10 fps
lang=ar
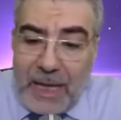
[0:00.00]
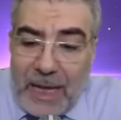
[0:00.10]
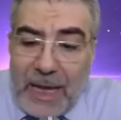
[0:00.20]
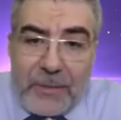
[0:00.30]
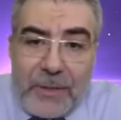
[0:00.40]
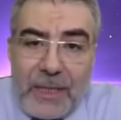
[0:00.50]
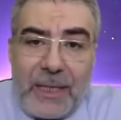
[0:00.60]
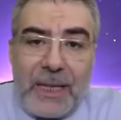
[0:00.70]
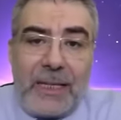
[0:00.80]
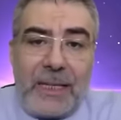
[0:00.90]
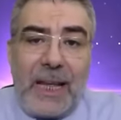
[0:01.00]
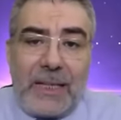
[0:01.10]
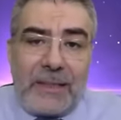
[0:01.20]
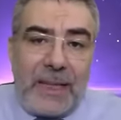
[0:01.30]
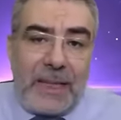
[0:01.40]
هذه الليلة
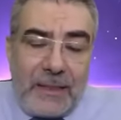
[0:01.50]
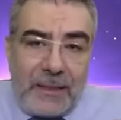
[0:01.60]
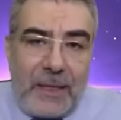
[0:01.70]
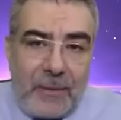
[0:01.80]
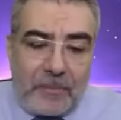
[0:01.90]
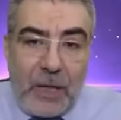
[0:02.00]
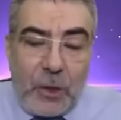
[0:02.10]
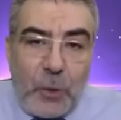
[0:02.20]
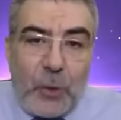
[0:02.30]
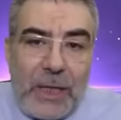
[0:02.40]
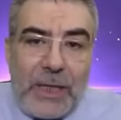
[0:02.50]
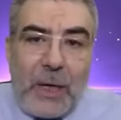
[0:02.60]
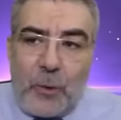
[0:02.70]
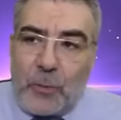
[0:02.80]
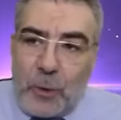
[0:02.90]
أنت إذا كل
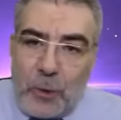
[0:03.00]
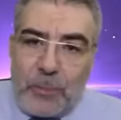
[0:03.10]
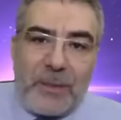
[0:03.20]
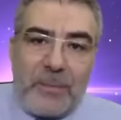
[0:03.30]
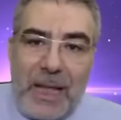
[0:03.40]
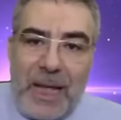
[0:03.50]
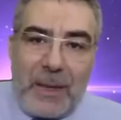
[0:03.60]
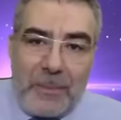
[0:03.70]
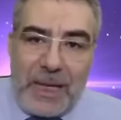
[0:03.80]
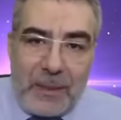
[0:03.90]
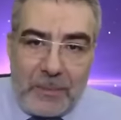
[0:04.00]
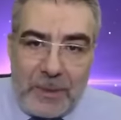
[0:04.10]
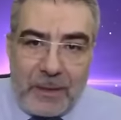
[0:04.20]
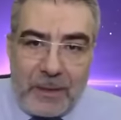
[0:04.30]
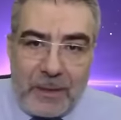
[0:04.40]
يوم قمت بأعمال
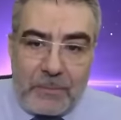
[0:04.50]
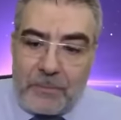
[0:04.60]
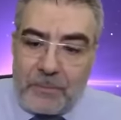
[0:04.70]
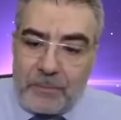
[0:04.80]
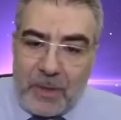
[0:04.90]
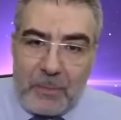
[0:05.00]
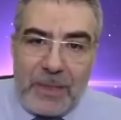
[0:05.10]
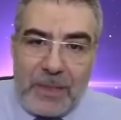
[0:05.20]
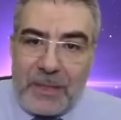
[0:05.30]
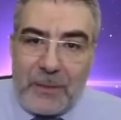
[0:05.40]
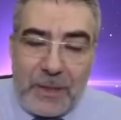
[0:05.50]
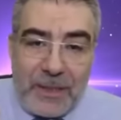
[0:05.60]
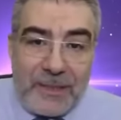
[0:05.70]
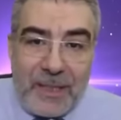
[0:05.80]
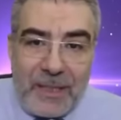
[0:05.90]
بر بالإضافة
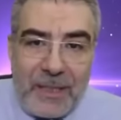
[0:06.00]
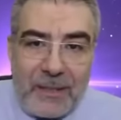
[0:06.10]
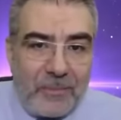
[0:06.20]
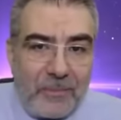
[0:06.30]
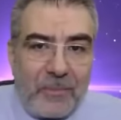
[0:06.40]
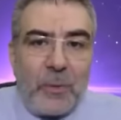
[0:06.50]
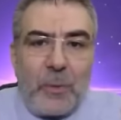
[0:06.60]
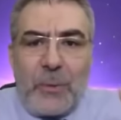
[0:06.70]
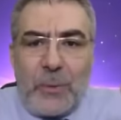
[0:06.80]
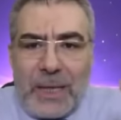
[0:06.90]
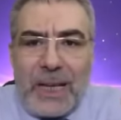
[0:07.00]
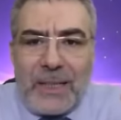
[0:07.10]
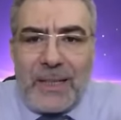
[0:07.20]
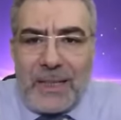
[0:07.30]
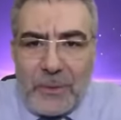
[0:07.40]
لصلاة ولو
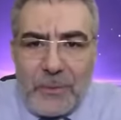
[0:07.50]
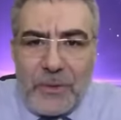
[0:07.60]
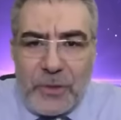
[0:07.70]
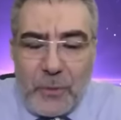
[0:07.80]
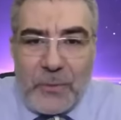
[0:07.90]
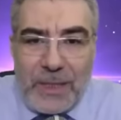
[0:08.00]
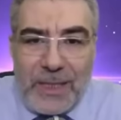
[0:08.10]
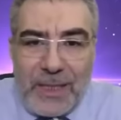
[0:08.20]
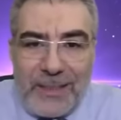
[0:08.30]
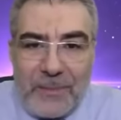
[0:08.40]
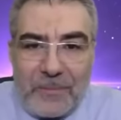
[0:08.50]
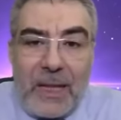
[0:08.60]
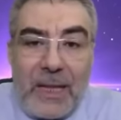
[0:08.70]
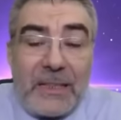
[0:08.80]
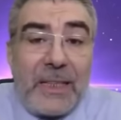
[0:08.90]
ركعتين في جوف الليل
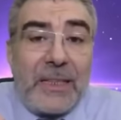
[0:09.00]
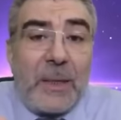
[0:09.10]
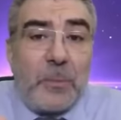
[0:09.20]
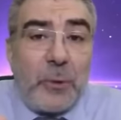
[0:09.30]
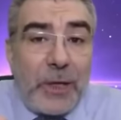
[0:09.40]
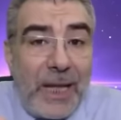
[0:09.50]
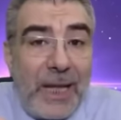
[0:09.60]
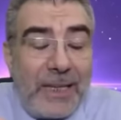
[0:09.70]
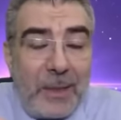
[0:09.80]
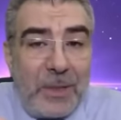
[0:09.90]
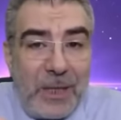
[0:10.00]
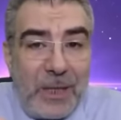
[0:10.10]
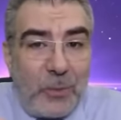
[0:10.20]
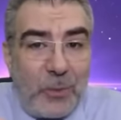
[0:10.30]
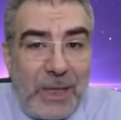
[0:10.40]
تدبر آية من
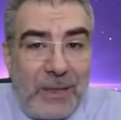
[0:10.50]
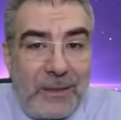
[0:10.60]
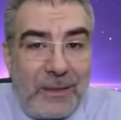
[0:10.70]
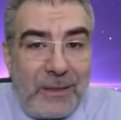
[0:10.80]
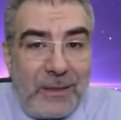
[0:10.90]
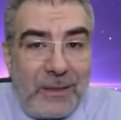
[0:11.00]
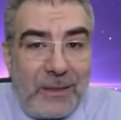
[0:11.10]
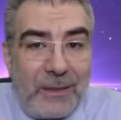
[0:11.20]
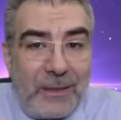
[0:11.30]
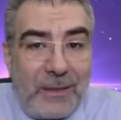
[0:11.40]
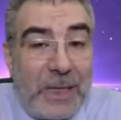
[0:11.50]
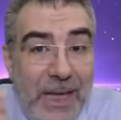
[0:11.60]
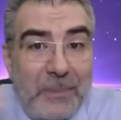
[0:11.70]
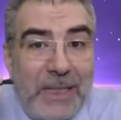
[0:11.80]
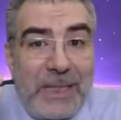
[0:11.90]
القرآن من
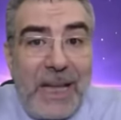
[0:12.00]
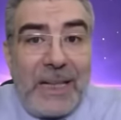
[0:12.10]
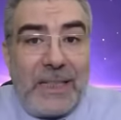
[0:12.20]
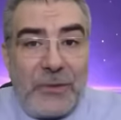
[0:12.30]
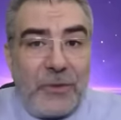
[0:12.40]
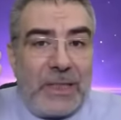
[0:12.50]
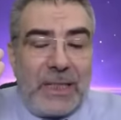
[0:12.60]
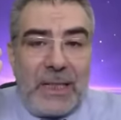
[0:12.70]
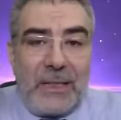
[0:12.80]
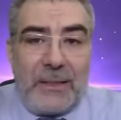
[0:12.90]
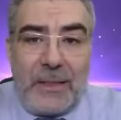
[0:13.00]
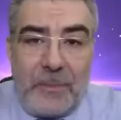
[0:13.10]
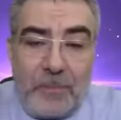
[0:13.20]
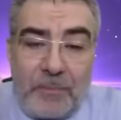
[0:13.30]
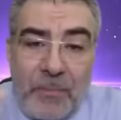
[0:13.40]
الأعمال العالية جدا هذه